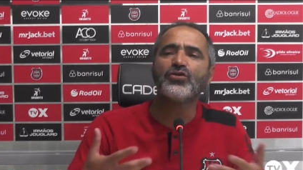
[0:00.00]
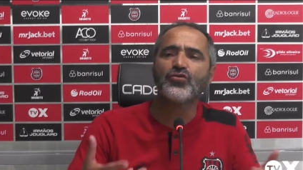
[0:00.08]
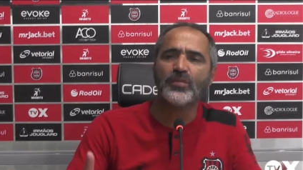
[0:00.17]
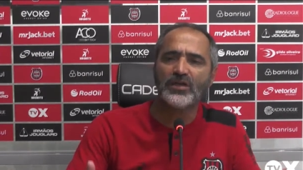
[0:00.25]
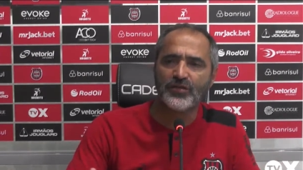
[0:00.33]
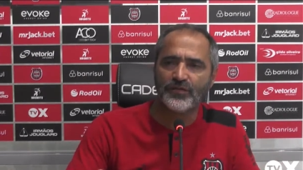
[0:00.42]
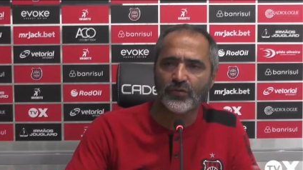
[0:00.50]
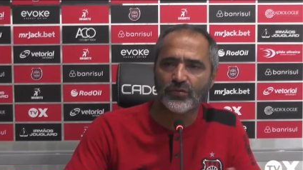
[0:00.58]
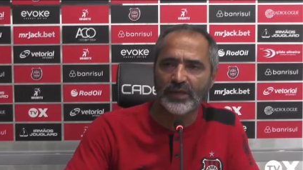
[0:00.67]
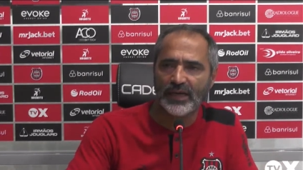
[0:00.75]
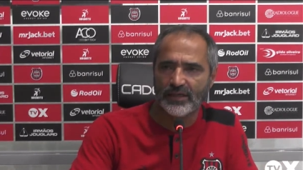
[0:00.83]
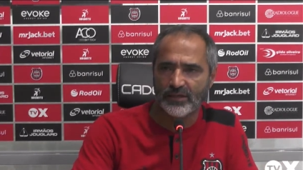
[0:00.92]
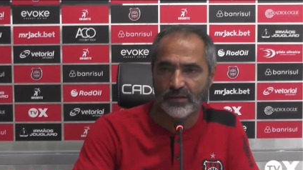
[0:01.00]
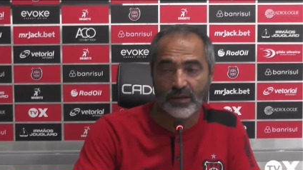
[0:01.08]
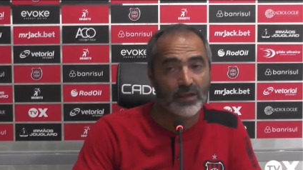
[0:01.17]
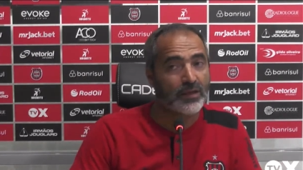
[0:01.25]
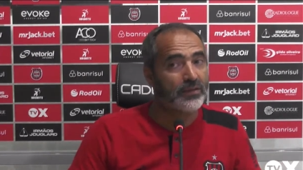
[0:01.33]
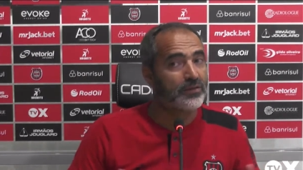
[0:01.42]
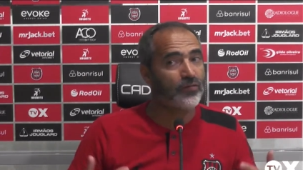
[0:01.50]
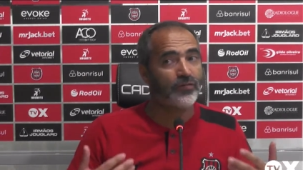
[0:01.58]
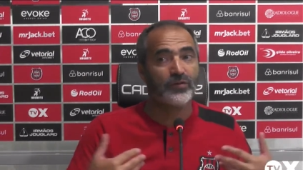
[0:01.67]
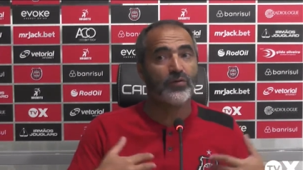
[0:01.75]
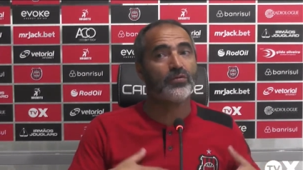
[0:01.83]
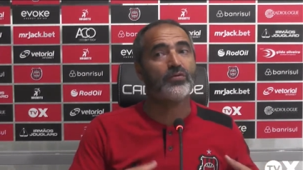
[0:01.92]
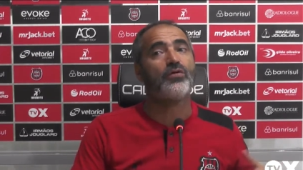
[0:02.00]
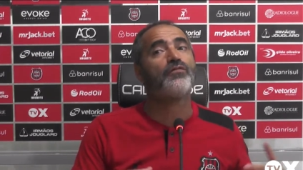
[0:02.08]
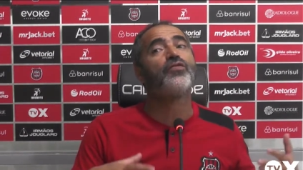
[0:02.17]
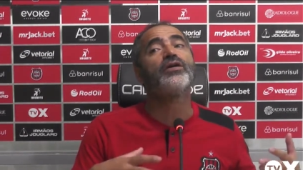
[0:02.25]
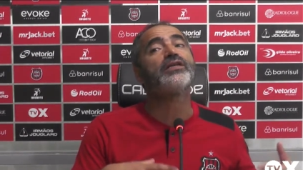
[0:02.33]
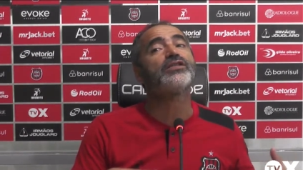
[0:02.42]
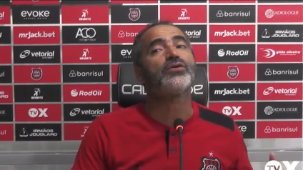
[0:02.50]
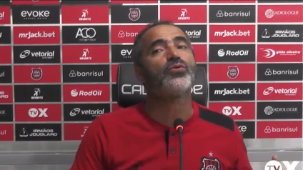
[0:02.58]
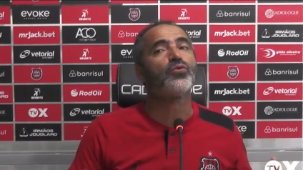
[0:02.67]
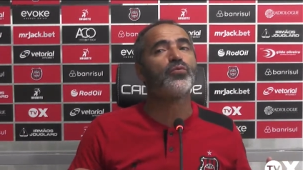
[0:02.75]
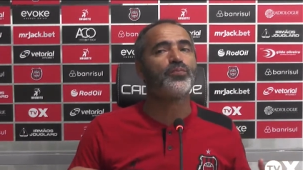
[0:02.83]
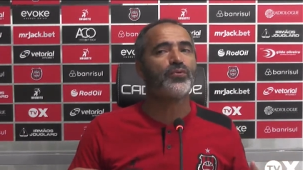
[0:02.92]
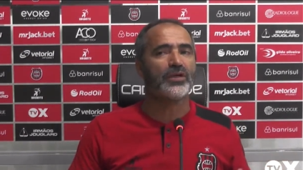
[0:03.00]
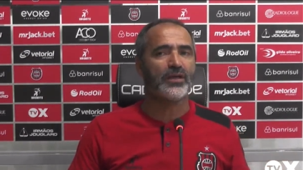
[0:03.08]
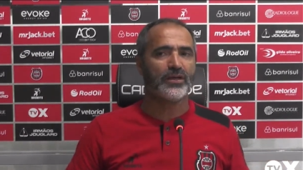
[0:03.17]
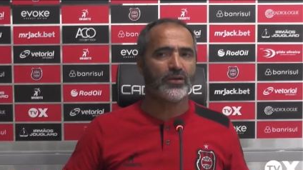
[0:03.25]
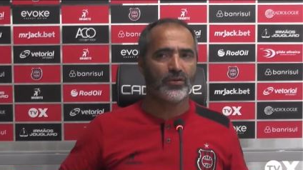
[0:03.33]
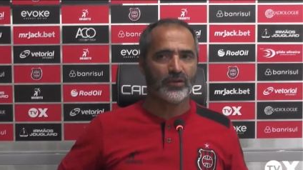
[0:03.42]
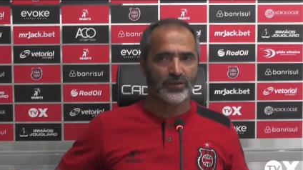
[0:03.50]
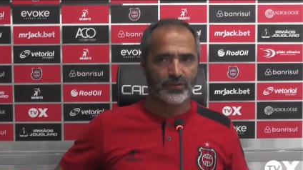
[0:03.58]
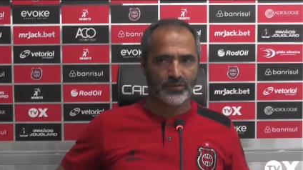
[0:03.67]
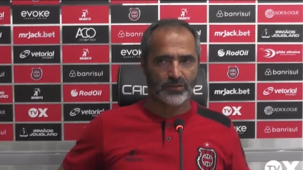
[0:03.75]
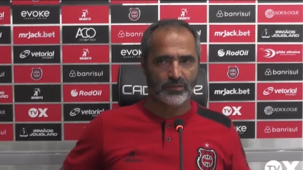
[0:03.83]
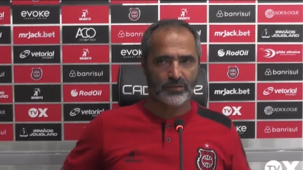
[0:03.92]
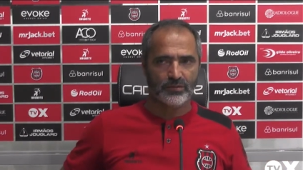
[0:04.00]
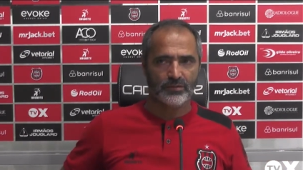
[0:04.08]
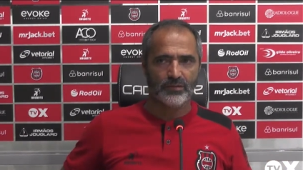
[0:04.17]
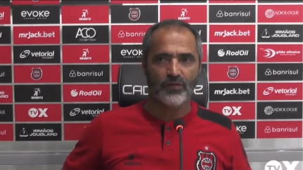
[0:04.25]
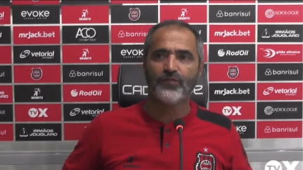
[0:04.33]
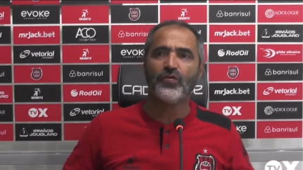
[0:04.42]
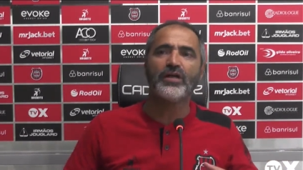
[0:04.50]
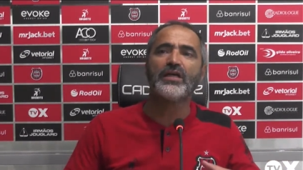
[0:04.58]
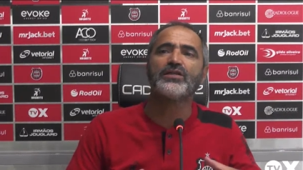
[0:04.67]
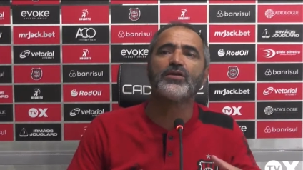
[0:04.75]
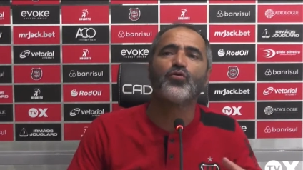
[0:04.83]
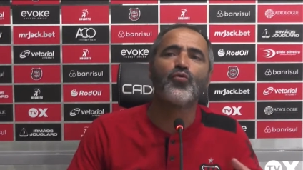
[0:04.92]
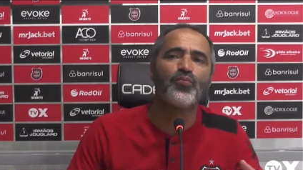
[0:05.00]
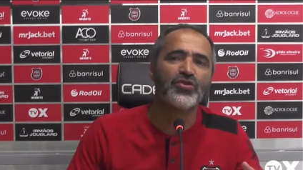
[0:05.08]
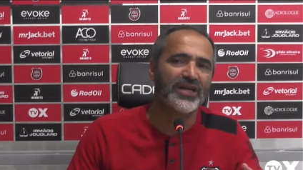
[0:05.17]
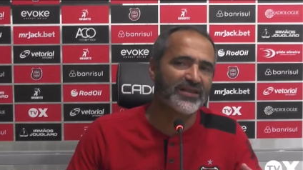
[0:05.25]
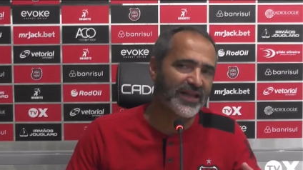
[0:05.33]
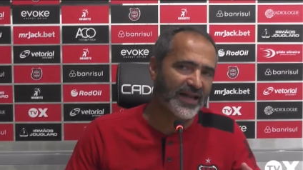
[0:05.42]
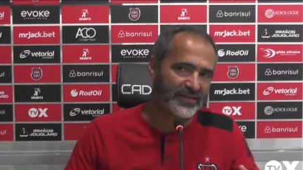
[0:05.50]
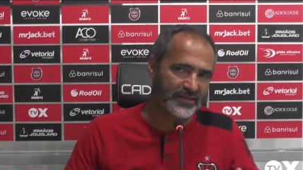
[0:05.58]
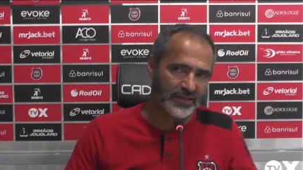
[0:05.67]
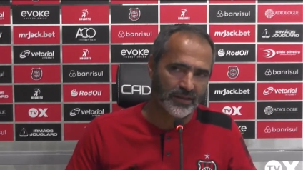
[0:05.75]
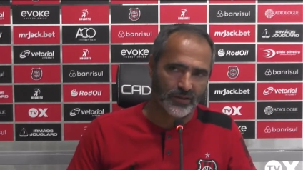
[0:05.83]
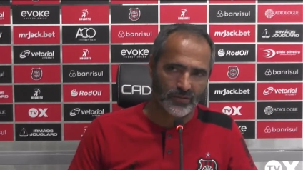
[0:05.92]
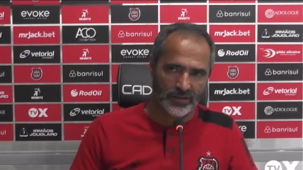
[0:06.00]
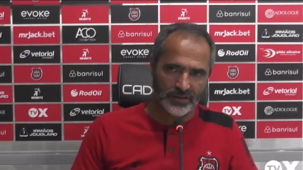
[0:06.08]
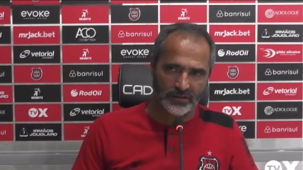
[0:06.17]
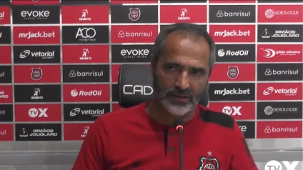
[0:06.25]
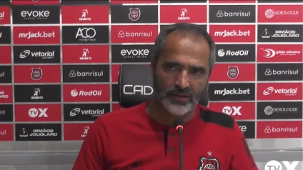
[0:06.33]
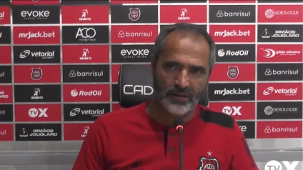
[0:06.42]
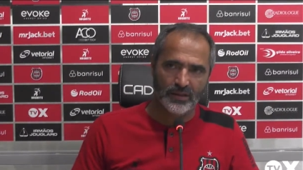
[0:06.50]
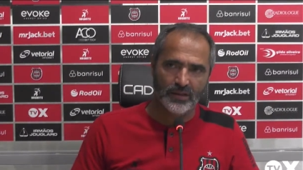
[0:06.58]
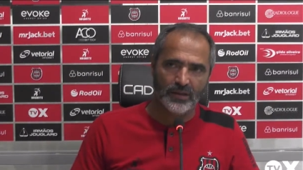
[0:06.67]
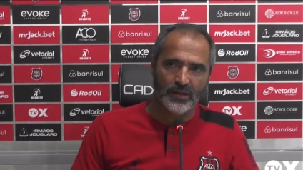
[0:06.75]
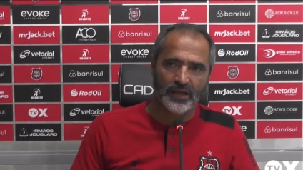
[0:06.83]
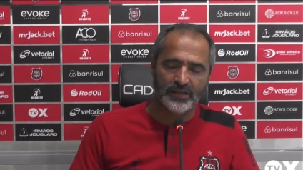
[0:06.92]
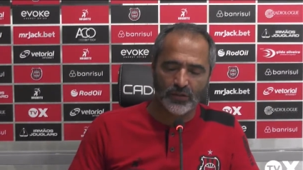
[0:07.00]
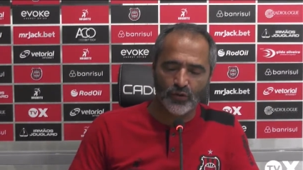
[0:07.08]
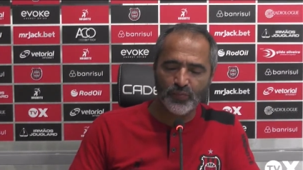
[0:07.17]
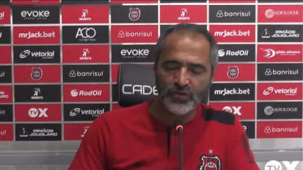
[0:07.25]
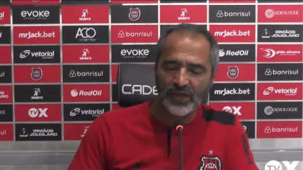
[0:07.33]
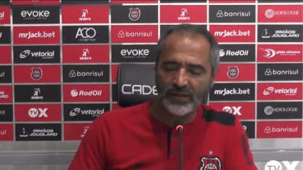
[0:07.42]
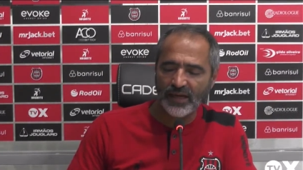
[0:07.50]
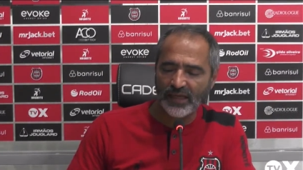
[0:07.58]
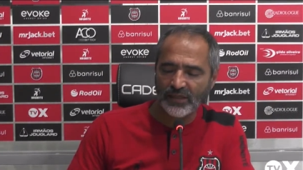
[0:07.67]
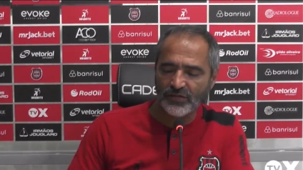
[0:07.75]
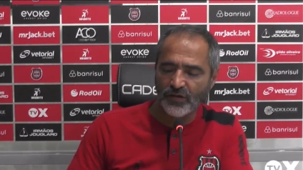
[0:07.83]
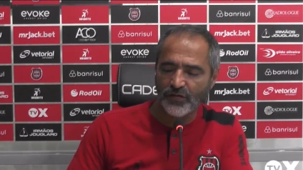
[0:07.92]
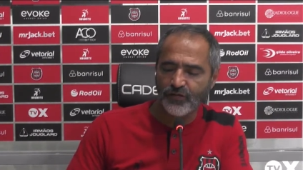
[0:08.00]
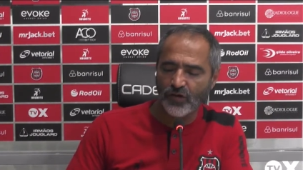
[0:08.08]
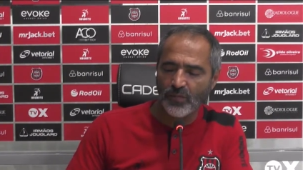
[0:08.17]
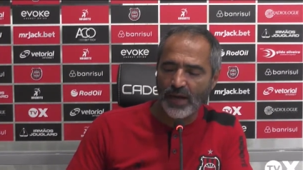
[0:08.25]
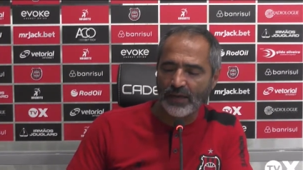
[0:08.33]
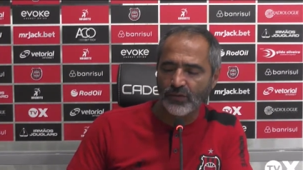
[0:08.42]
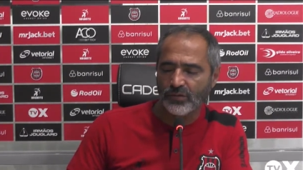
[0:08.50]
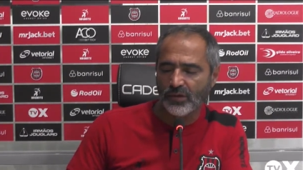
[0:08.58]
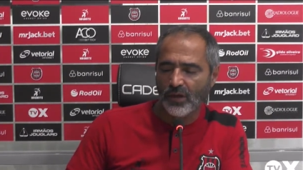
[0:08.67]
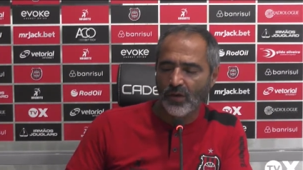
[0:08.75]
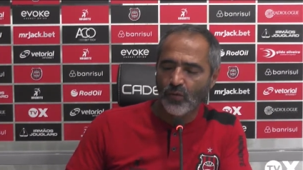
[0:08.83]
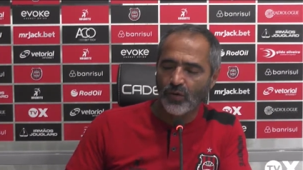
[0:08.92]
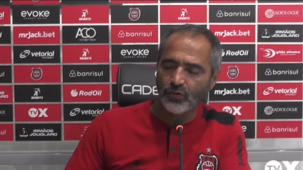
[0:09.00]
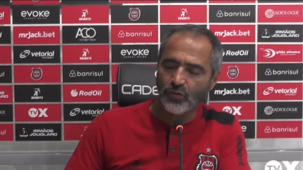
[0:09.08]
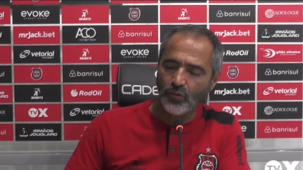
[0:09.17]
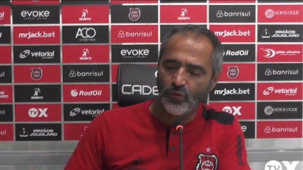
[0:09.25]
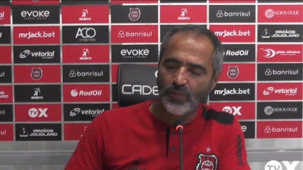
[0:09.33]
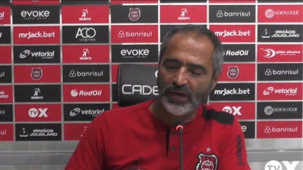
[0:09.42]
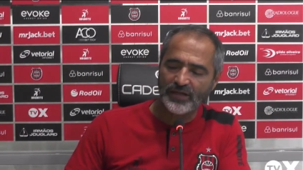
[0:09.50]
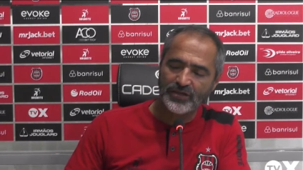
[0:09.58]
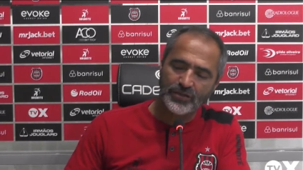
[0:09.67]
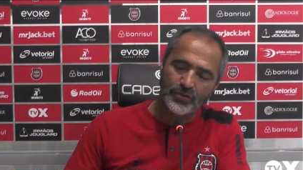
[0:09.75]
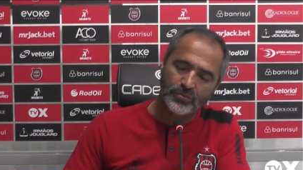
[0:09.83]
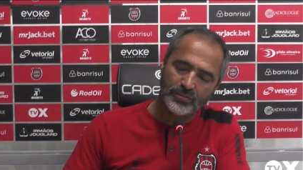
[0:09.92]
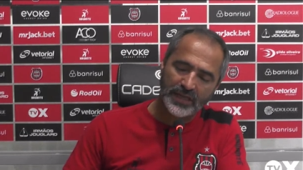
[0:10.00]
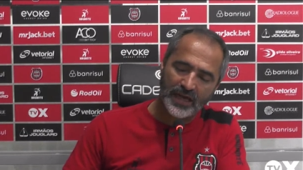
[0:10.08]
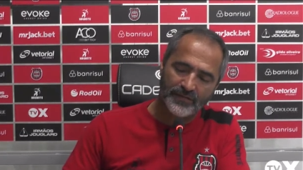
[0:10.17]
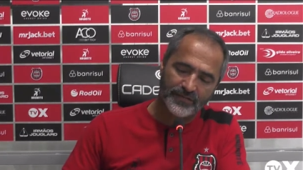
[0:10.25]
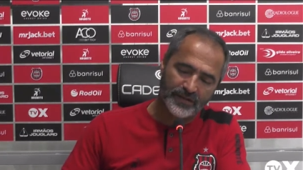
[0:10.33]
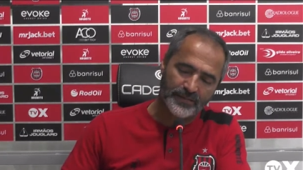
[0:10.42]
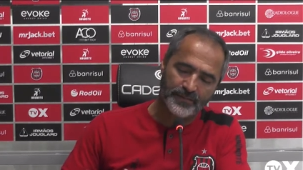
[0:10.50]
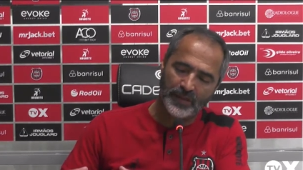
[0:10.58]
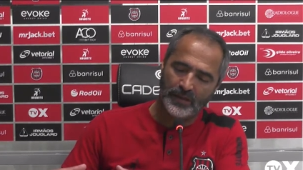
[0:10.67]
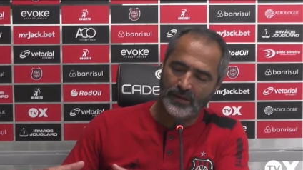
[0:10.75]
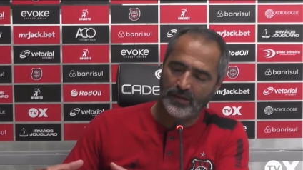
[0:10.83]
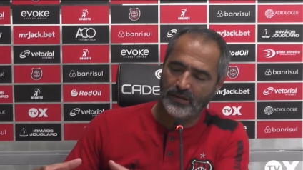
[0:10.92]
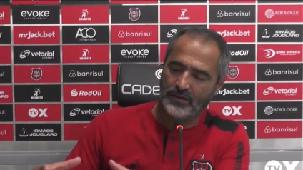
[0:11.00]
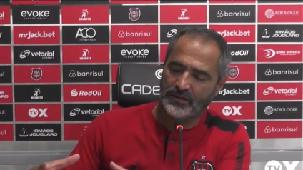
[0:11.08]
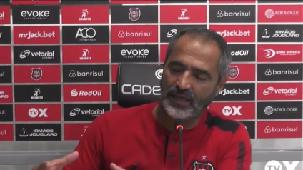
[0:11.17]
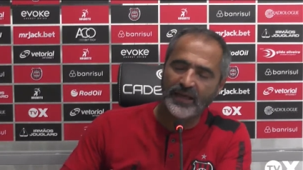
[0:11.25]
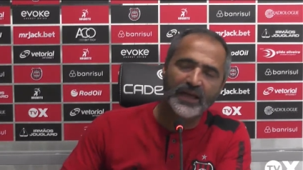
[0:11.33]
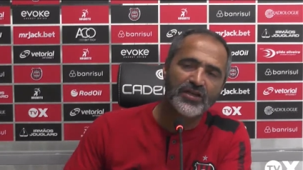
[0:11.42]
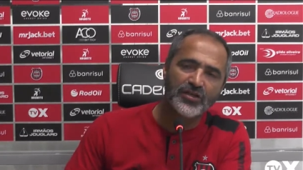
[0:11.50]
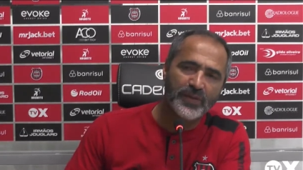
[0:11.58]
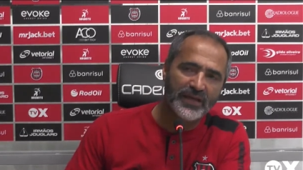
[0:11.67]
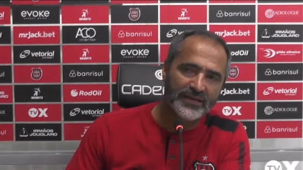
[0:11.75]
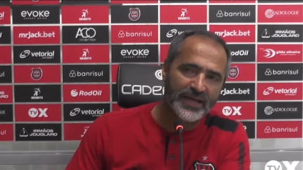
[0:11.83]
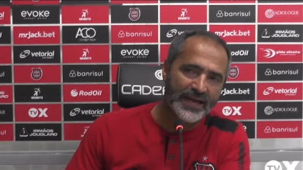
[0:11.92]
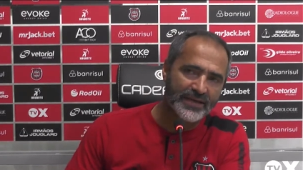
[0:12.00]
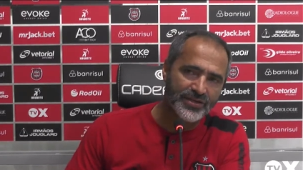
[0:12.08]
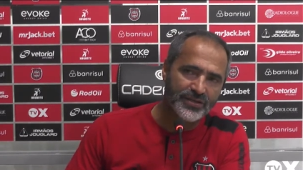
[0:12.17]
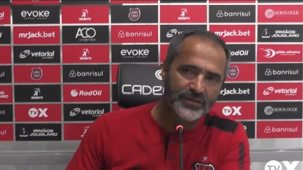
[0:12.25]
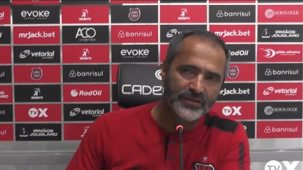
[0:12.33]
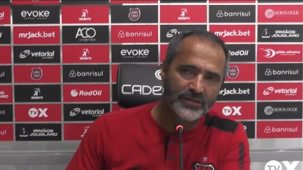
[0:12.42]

uma dificuldade. Não, não, não foi esse grupo que criou isso. Não foi esse grupo de atletas que criou isso. Esse grupo de atletas foi formado quando o Brasil estava sem credibilidade,